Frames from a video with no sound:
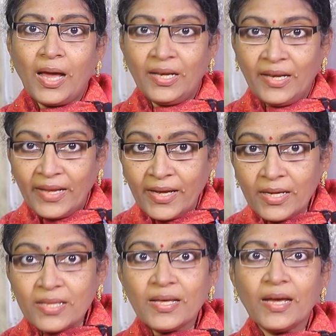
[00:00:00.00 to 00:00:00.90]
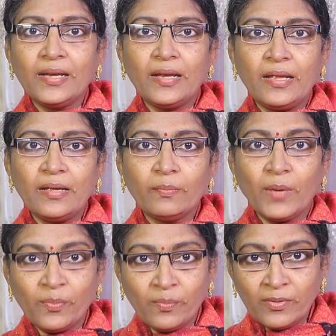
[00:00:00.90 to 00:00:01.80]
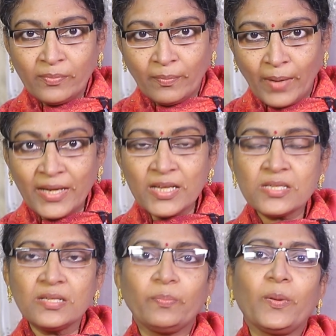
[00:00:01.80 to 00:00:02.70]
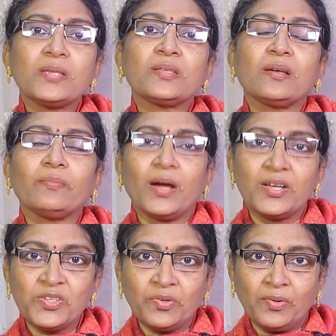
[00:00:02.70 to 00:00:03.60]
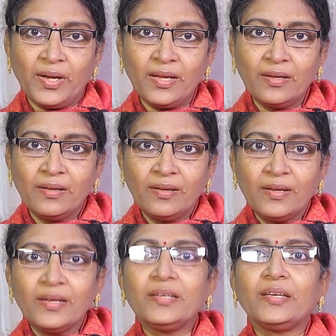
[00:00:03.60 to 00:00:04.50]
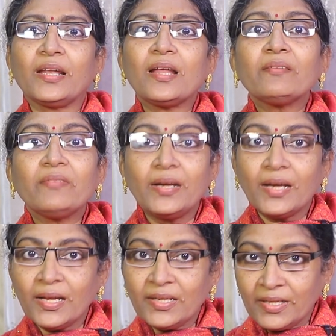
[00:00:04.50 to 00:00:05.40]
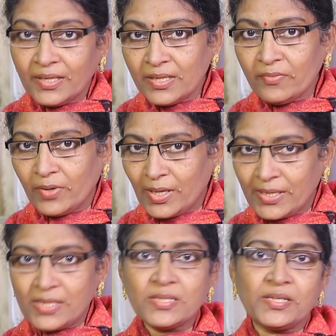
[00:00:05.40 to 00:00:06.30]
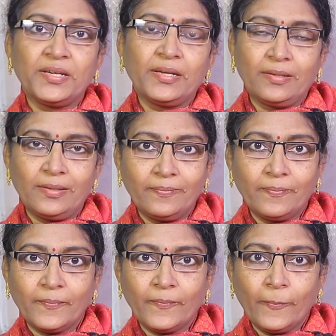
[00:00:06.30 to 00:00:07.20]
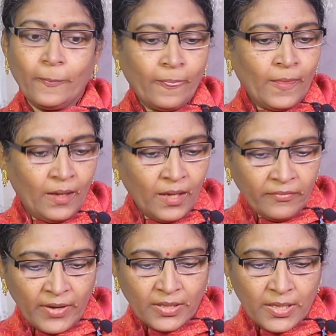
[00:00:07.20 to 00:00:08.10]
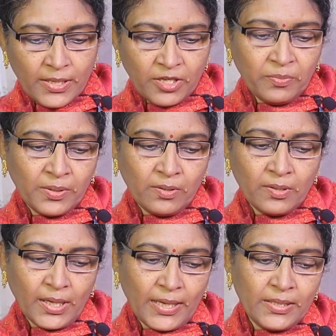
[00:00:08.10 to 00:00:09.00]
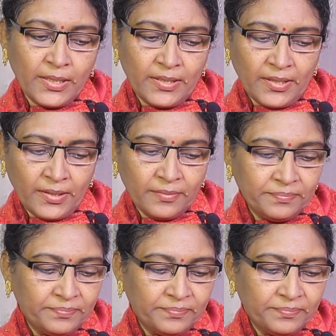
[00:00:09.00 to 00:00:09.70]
ఆ లేని దాన్ని మనము మైనస్ని ప్లస్గా మార్చుకొని ఎలా వెళ్ళాలి అనేది ఒక కేస్ స్టడీ అండి ఈ వ్యక్తి డేట్ ఆఫ్ బర్త్లో నాకు ఐదు లేదండి